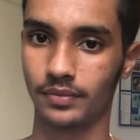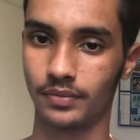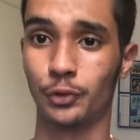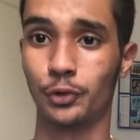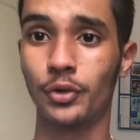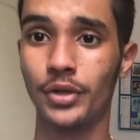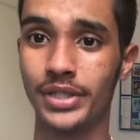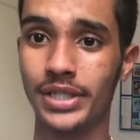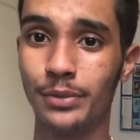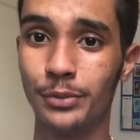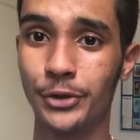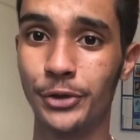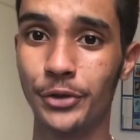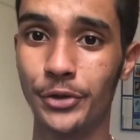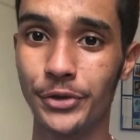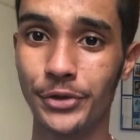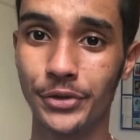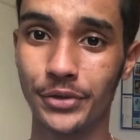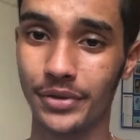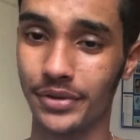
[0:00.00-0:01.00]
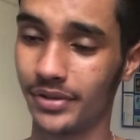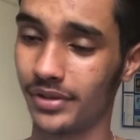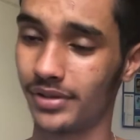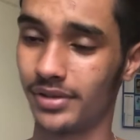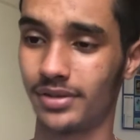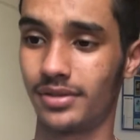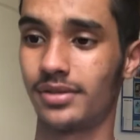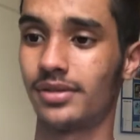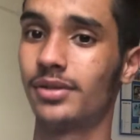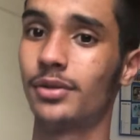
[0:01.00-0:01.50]
Troisième chose,
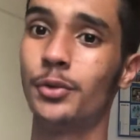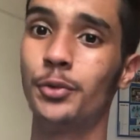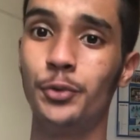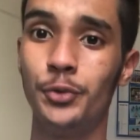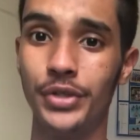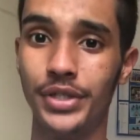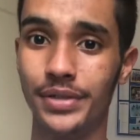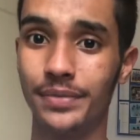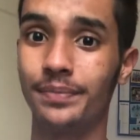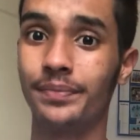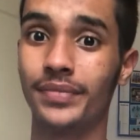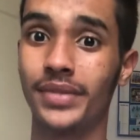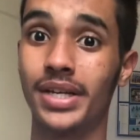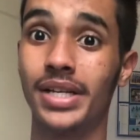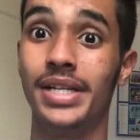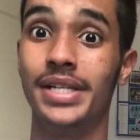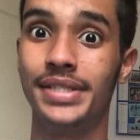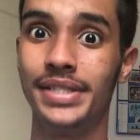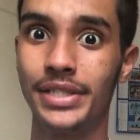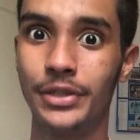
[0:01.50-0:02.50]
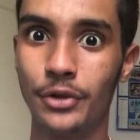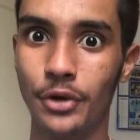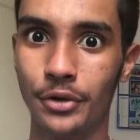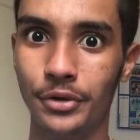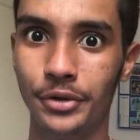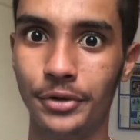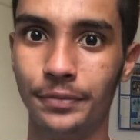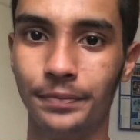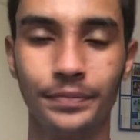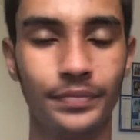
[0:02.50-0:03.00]
oui, les
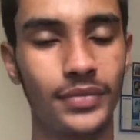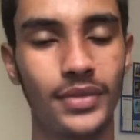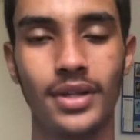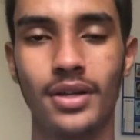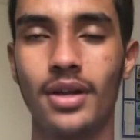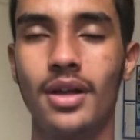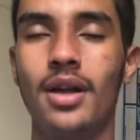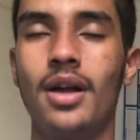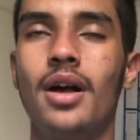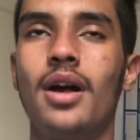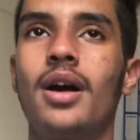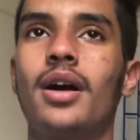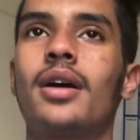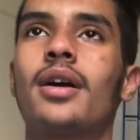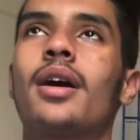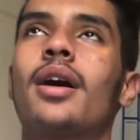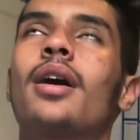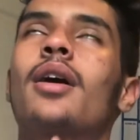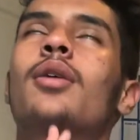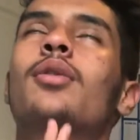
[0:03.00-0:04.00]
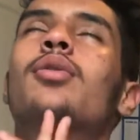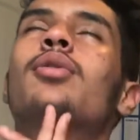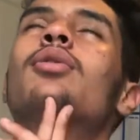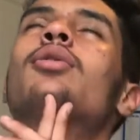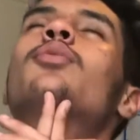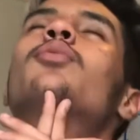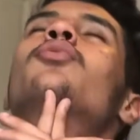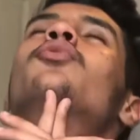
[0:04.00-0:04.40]
icônes car oh